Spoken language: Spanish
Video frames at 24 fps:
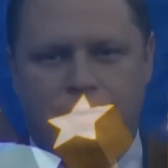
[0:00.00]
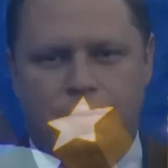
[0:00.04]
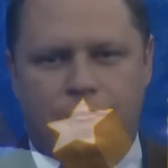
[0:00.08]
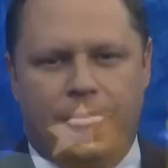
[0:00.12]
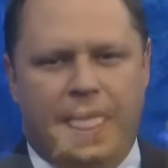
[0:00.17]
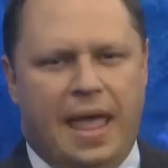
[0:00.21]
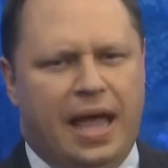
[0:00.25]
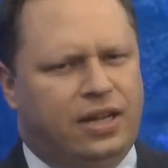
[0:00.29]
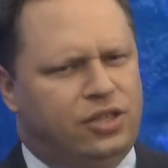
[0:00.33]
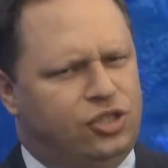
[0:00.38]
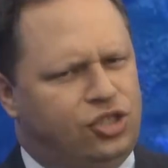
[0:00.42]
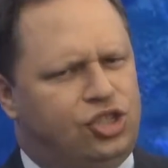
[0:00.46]

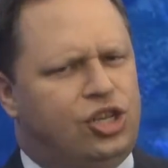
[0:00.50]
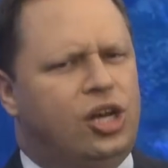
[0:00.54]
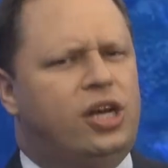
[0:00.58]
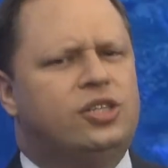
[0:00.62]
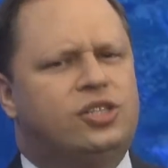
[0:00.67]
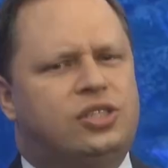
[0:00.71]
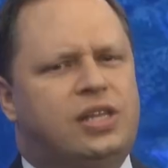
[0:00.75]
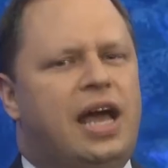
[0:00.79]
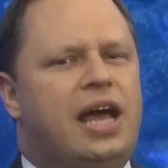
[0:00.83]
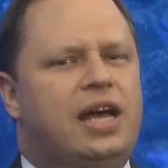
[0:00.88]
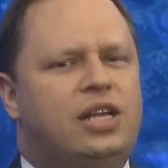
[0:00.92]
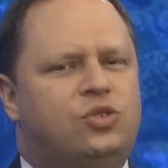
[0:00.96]
Y como
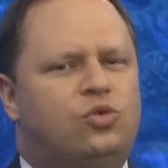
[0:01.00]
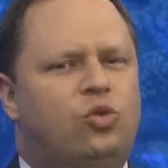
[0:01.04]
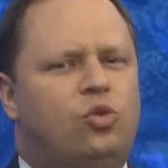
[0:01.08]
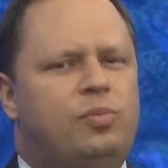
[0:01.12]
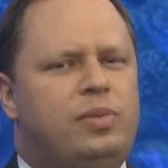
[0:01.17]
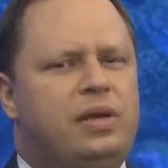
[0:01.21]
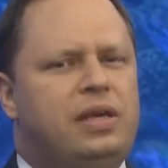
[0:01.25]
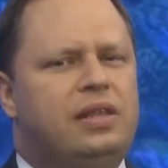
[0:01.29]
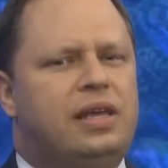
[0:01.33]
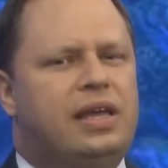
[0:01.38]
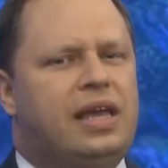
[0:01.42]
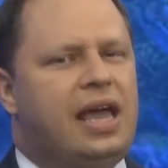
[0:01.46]
será esta
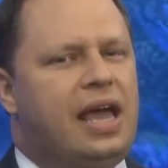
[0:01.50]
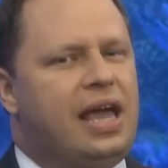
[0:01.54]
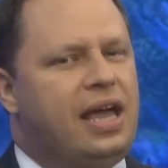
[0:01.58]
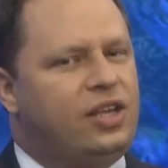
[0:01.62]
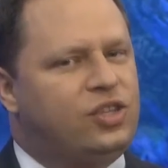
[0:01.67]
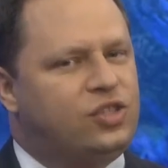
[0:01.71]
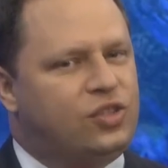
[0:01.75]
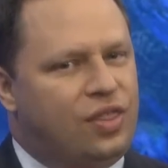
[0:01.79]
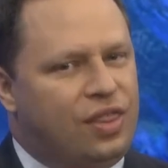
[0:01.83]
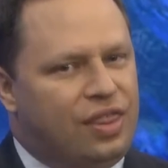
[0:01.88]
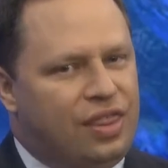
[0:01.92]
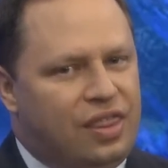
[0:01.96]

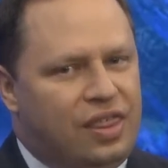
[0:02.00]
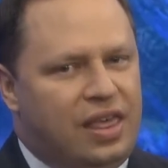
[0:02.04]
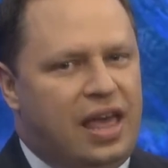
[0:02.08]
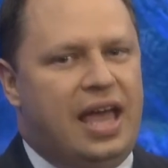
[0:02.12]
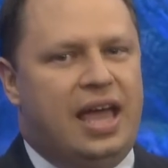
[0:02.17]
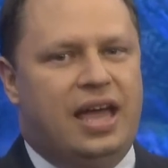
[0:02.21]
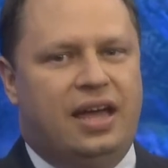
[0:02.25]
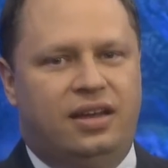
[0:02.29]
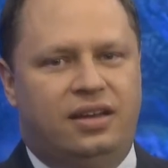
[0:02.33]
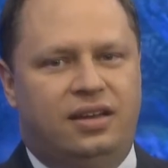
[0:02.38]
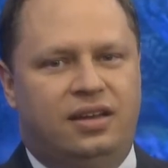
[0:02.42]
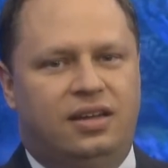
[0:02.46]
situación
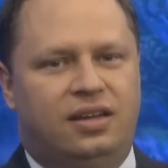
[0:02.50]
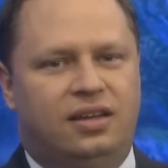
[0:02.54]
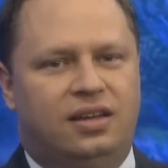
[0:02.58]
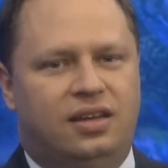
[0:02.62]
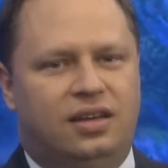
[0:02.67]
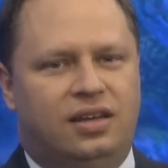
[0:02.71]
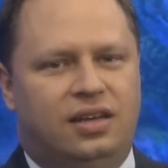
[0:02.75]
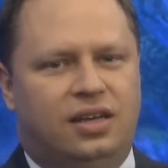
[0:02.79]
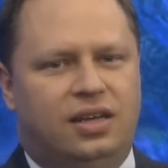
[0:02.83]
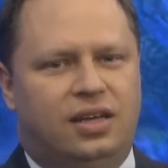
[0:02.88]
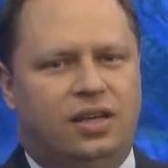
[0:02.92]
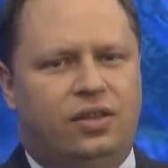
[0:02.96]

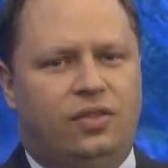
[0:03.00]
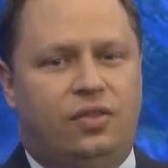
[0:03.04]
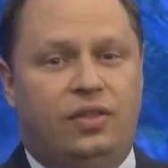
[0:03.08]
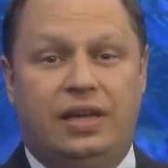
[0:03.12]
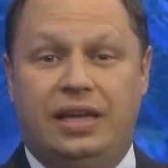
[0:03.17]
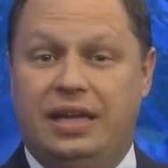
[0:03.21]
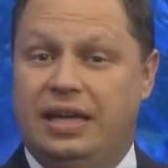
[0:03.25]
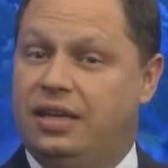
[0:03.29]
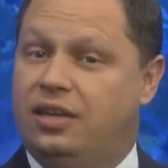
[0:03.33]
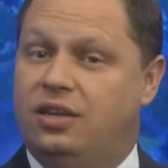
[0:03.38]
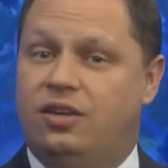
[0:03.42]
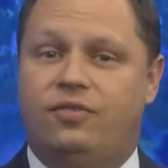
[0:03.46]
entonces,
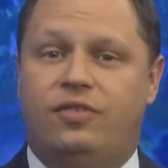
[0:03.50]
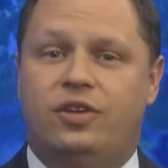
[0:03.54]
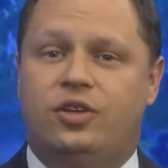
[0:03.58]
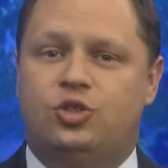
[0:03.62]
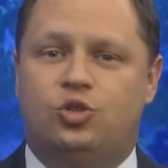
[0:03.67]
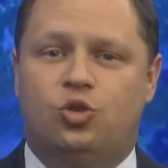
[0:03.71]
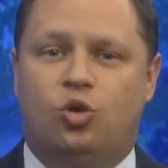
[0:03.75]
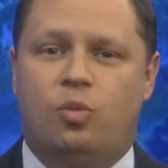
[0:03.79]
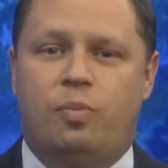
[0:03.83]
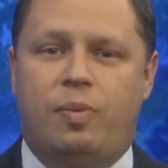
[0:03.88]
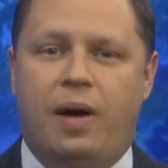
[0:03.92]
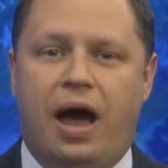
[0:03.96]
los poderes
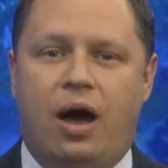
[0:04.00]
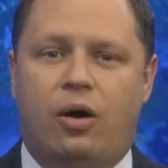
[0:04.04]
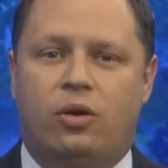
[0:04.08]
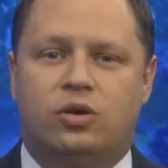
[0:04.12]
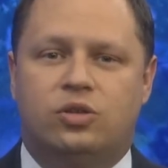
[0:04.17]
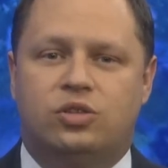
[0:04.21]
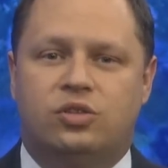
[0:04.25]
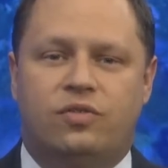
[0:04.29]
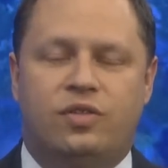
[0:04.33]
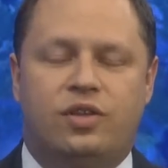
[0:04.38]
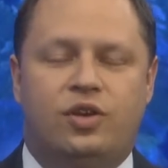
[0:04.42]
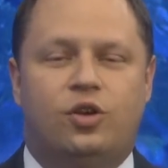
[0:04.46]

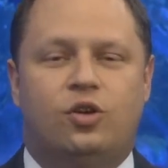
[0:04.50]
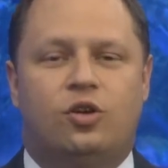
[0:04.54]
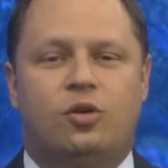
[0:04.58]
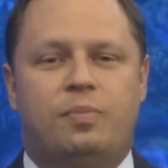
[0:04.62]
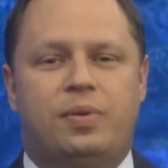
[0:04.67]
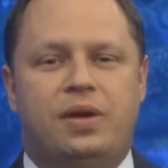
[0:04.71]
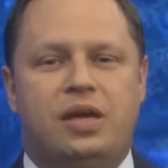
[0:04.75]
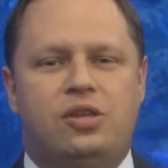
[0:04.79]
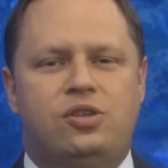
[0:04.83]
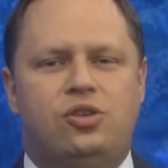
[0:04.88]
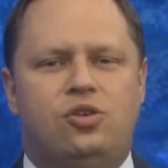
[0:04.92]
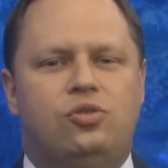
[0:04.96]
individuales de la
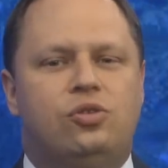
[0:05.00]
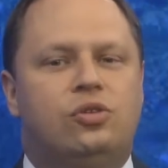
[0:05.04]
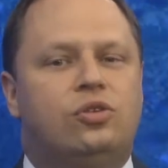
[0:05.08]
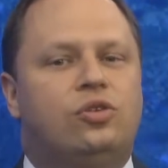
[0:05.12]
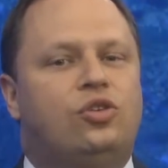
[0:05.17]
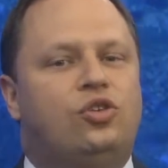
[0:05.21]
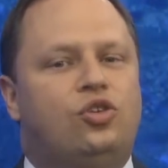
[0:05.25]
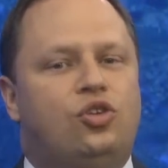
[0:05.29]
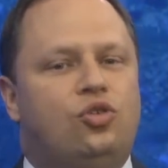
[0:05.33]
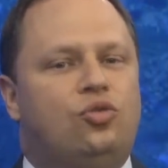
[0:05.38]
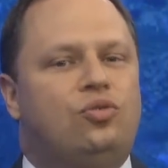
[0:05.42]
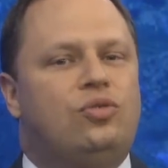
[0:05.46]
Unión
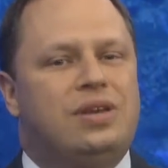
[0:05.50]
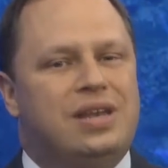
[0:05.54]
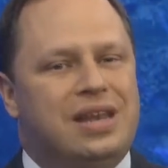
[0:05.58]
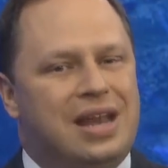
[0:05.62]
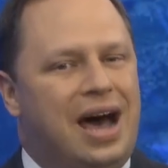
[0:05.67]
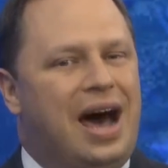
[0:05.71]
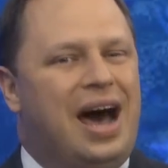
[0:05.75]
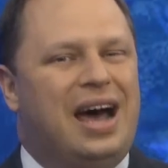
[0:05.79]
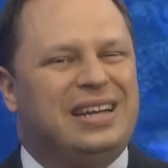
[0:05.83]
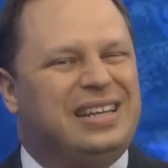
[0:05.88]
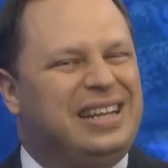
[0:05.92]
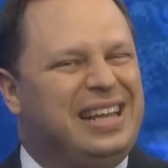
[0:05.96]
Europea no
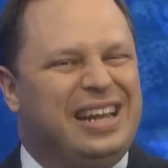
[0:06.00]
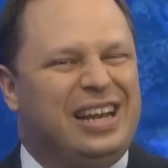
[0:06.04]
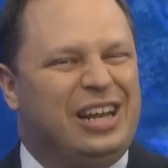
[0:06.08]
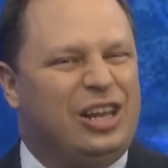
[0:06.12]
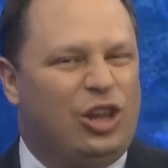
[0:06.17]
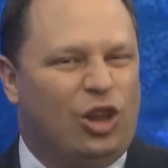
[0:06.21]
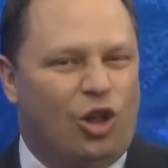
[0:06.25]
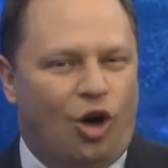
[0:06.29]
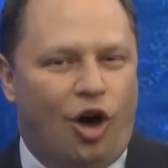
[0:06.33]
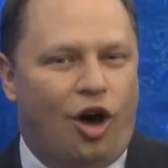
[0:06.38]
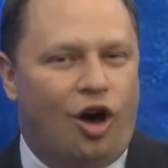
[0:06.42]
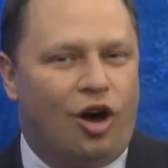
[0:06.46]
se
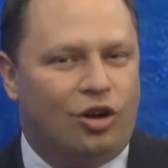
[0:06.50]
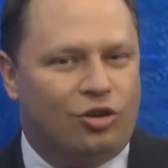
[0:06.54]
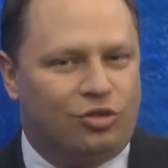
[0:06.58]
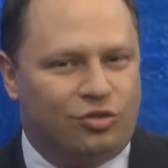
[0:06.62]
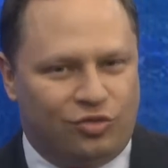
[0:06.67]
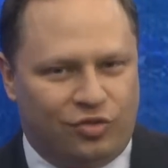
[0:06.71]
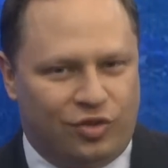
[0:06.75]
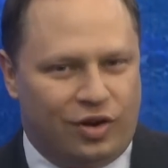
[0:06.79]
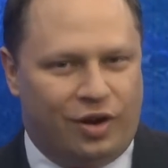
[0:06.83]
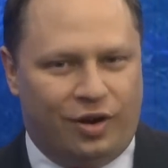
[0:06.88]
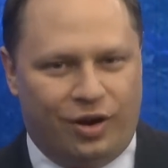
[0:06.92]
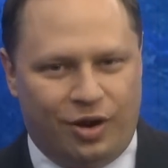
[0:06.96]
llevan muy
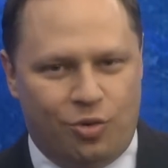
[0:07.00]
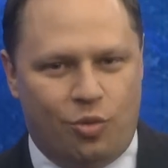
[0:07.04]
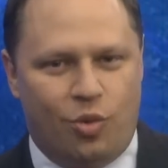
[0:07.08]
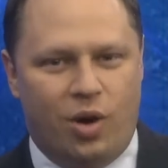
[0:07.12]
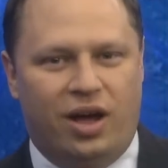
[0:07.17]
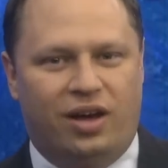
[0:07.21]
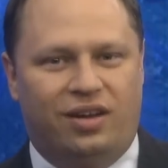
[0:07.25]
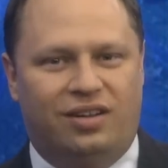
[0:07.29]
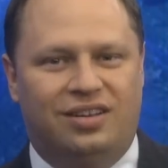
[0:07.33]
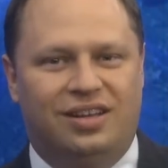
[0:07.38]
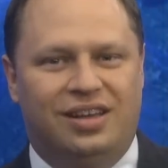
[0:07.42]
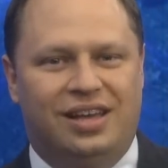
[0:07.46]
bien entre
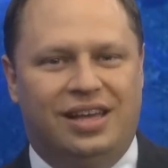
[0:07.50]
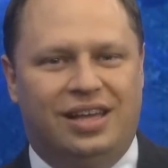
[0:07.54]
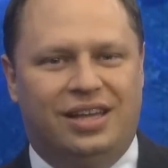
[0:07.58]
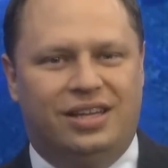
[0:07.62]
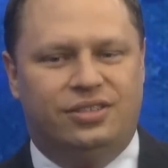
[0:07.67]
sí,